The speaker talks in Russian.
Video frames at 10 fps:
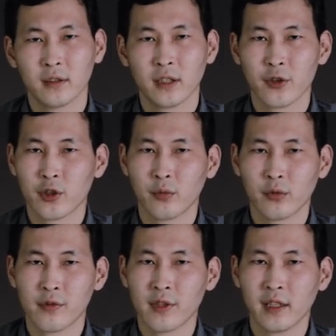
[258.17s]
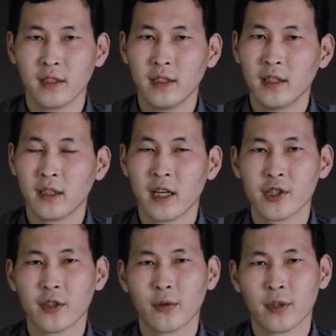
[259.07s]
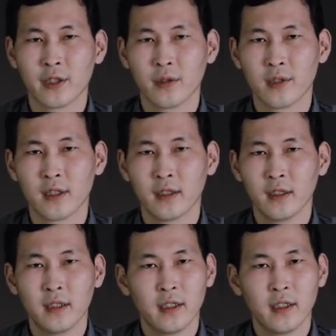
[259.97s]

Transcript: так же умрут все, каждый, кто родился».